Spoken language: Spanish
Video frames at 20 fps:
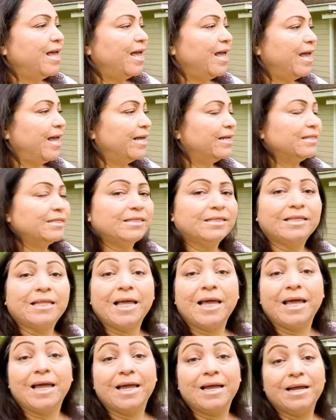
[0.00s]

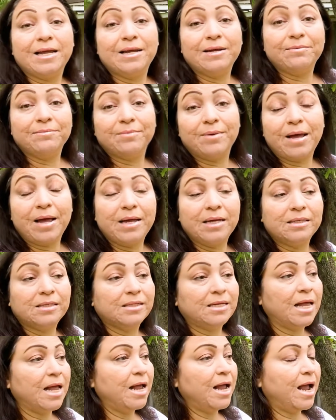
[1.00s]
este
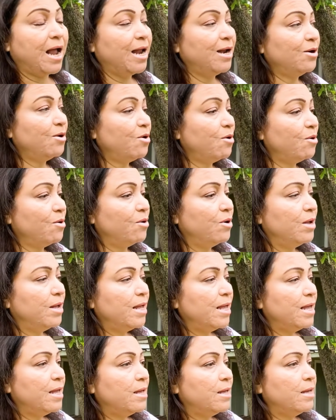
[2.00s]
es algo
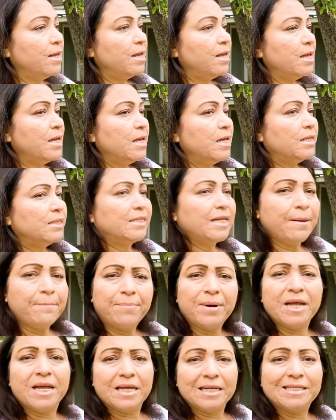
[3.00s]

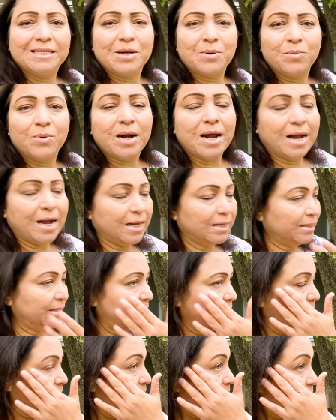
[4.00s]
siempre quise una
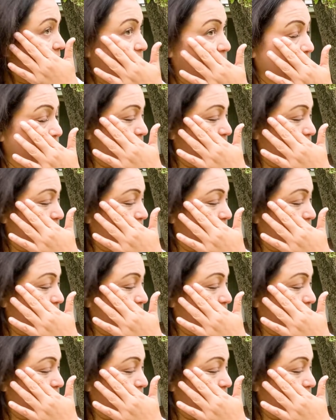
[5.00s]
casa grande.